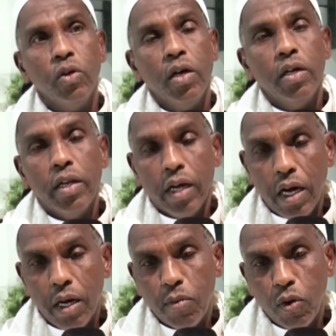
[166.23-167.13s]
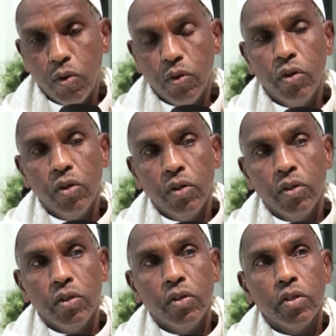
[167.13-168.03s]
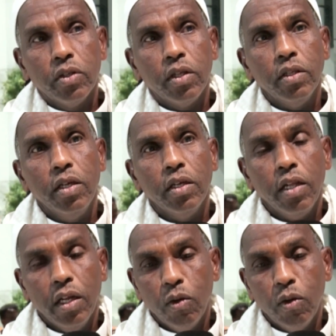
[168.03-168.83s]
كما قدموا شكر الامتنان لكافة